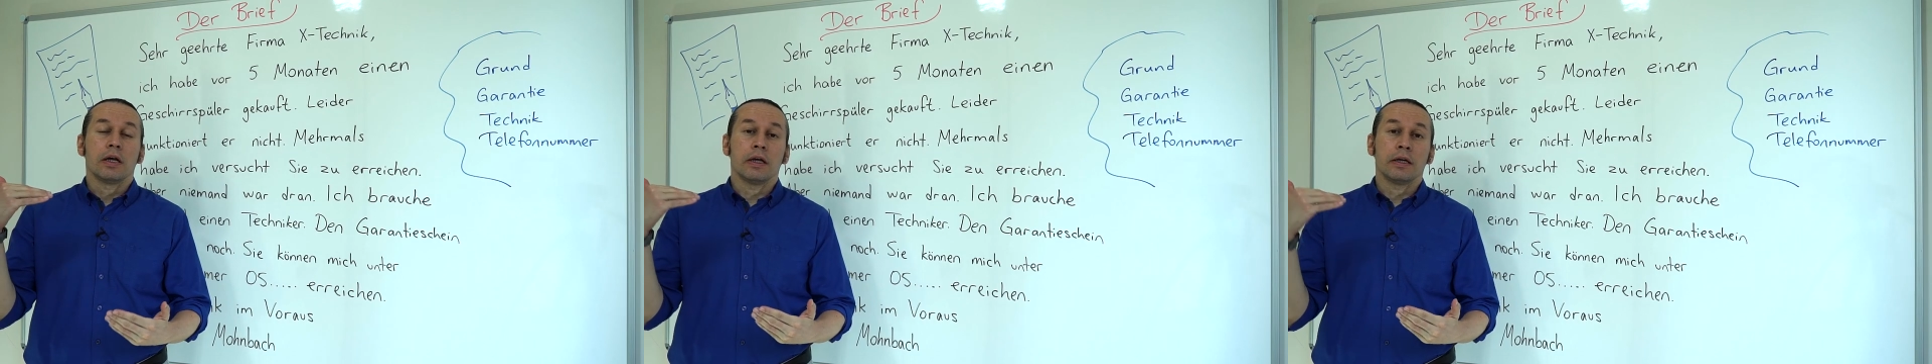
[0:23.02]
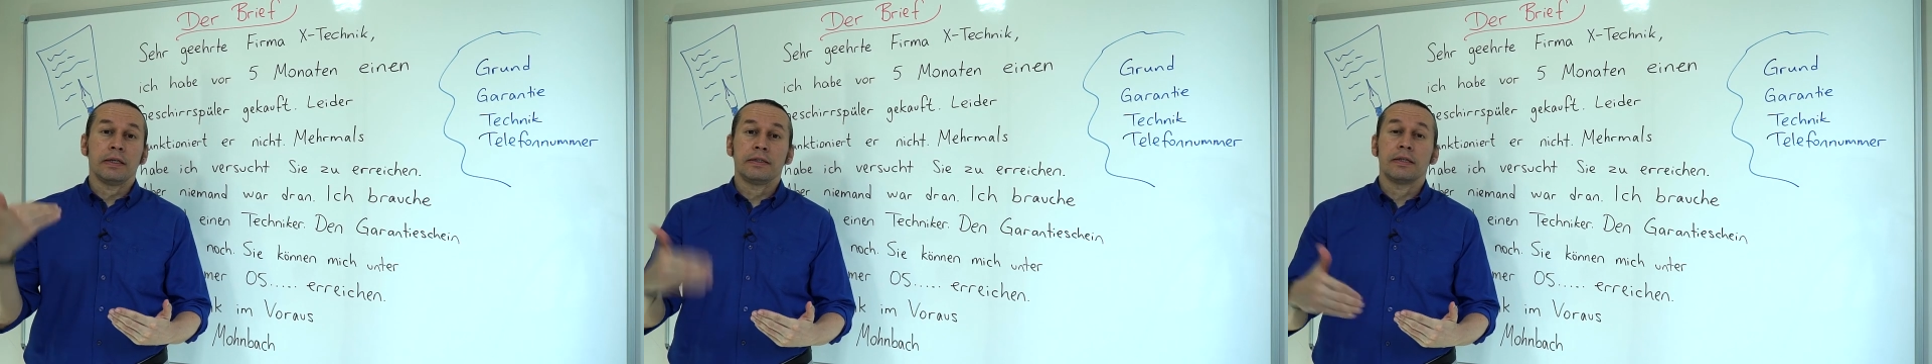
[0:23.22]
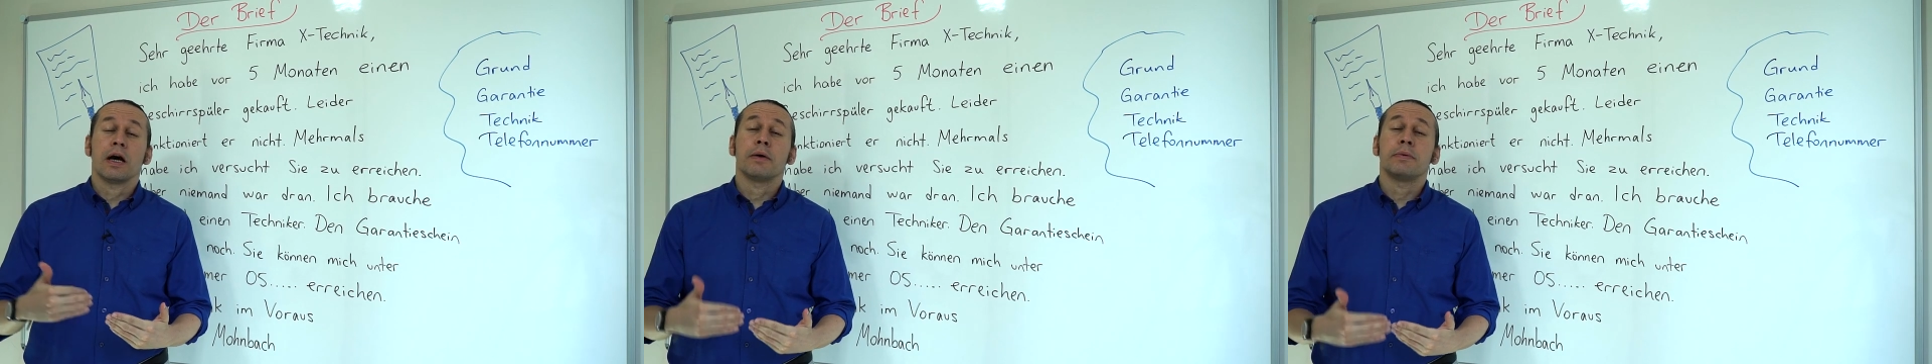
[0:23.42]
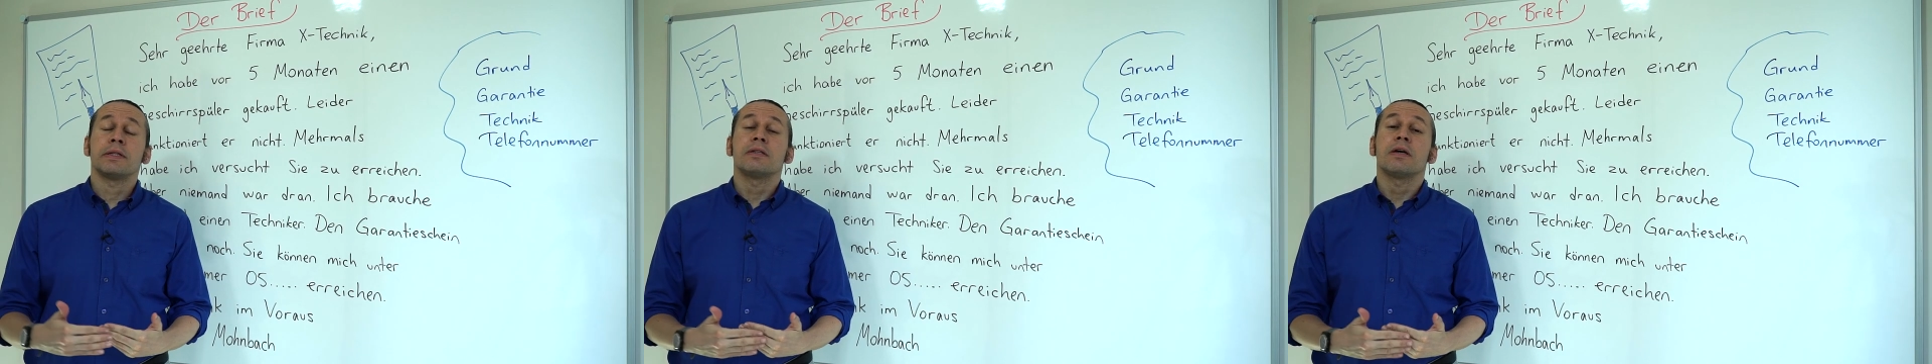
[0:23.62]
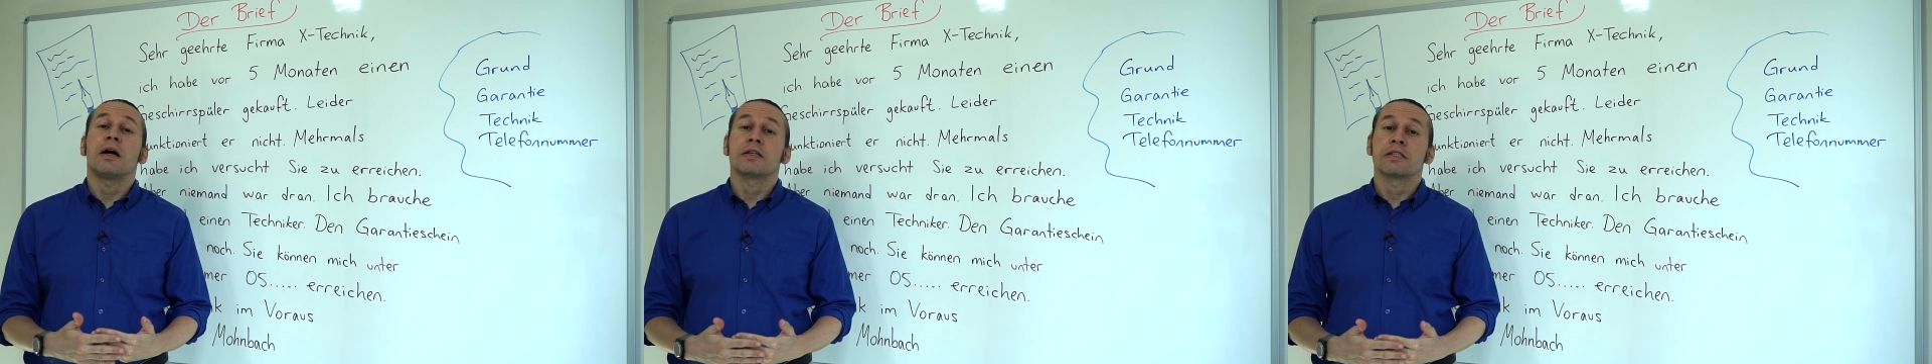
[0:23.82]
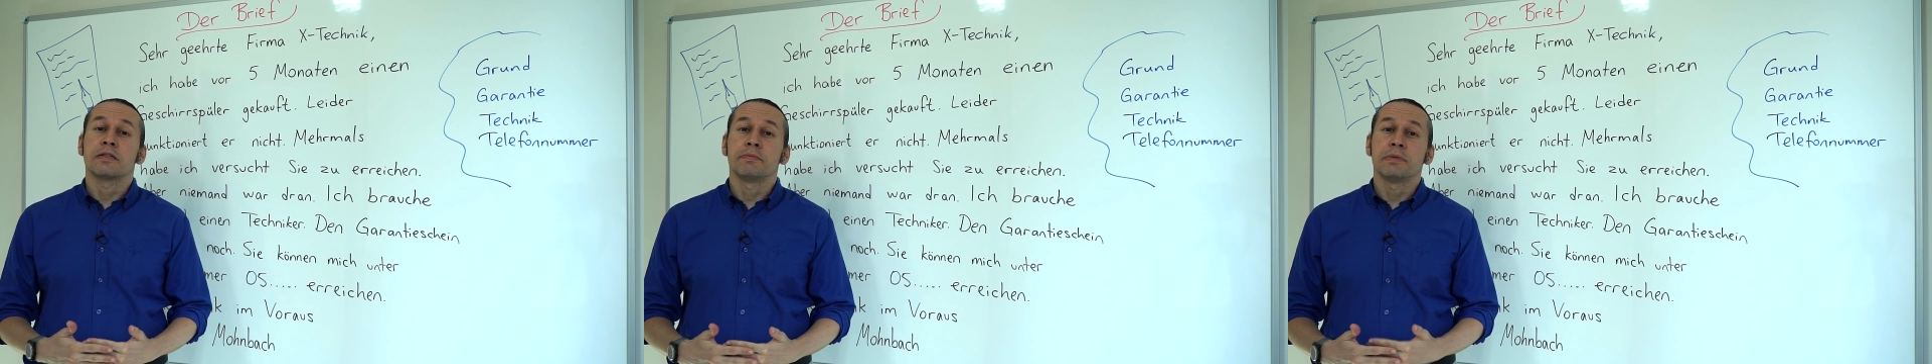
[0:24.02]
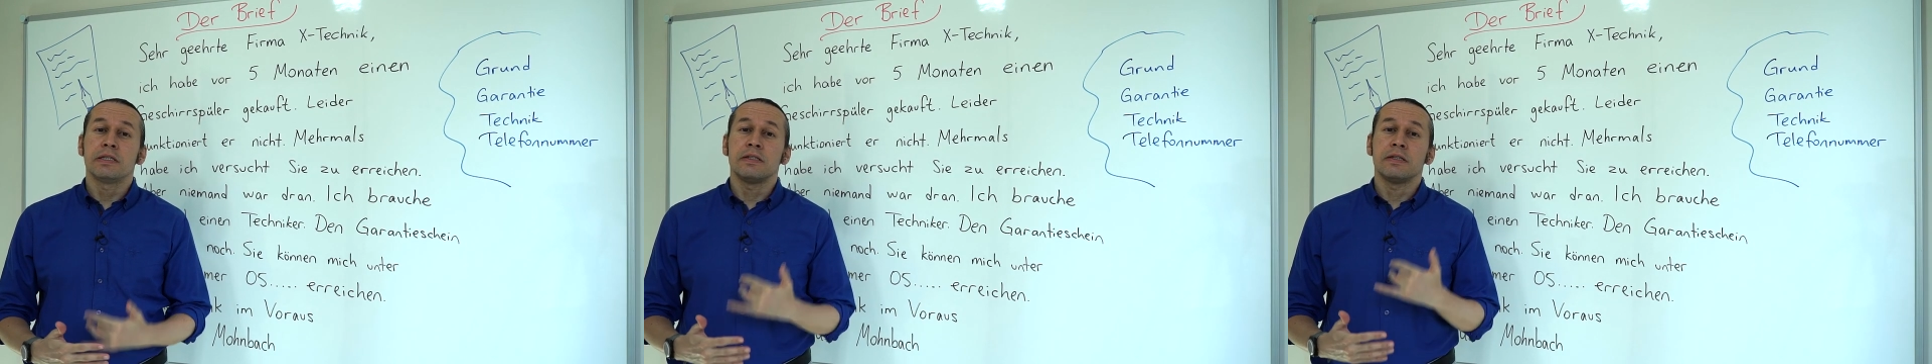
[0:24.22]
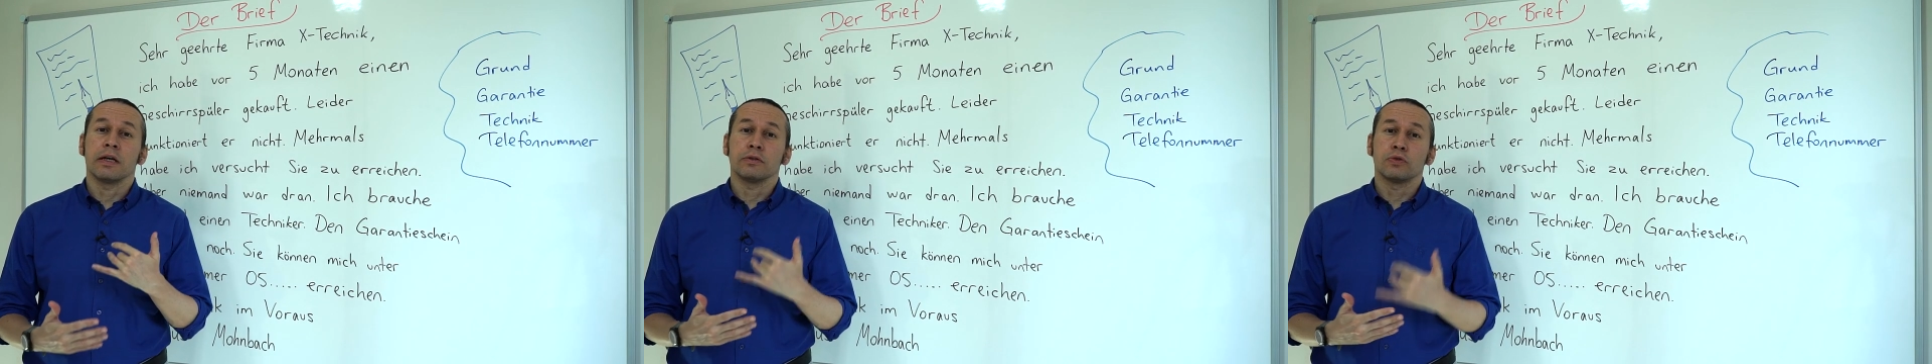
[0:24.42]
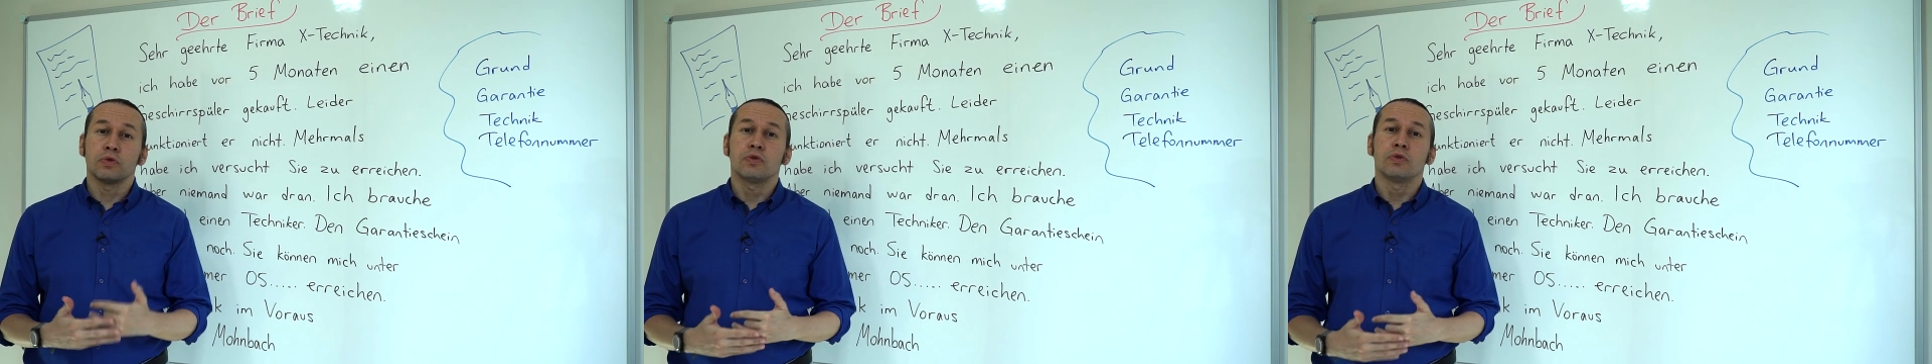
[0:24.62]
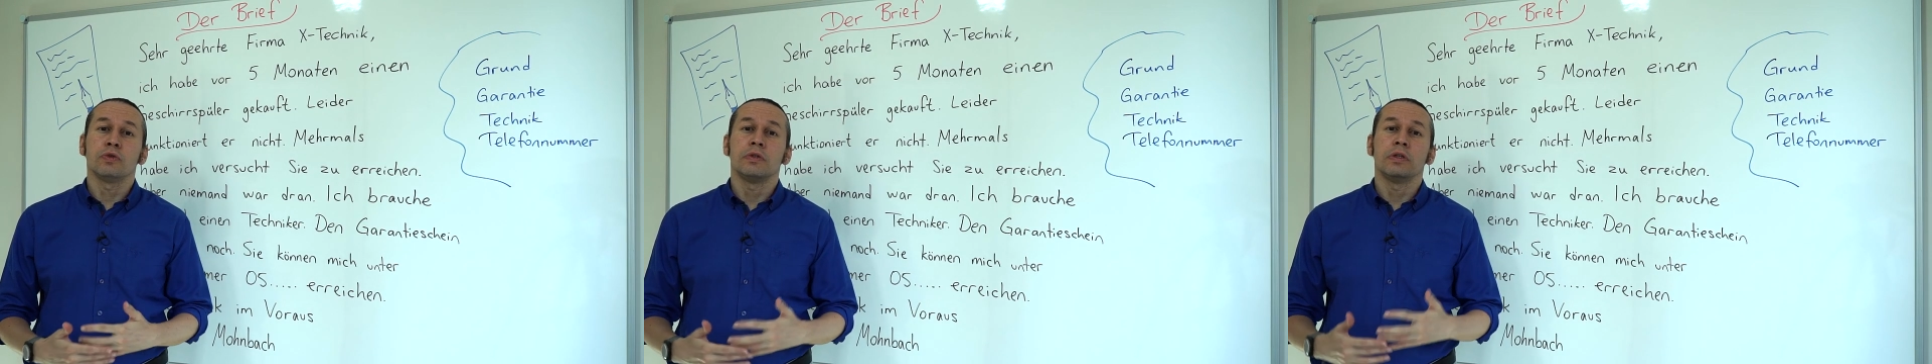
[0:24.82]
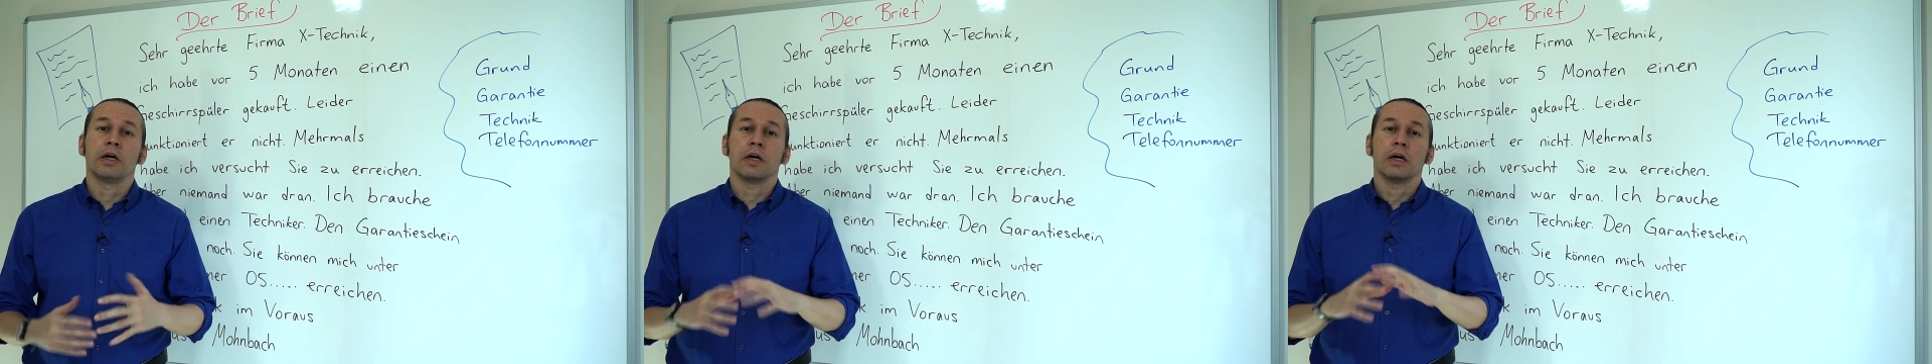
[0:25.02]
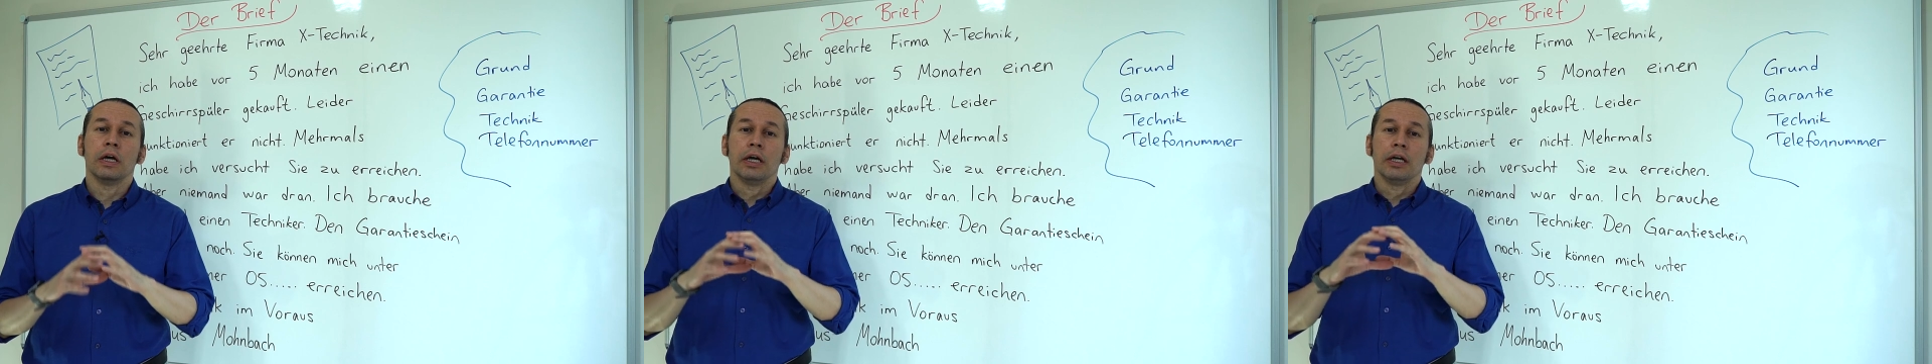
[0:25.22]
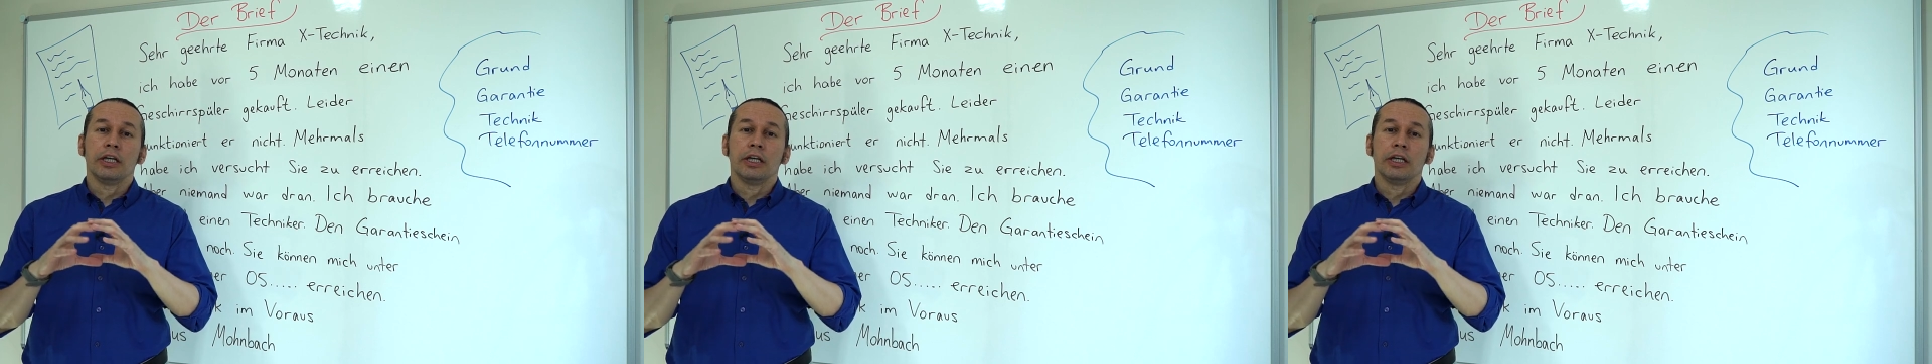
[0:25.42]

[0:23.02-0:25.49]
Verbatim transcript: e, hitabet tarzımızdan tutun da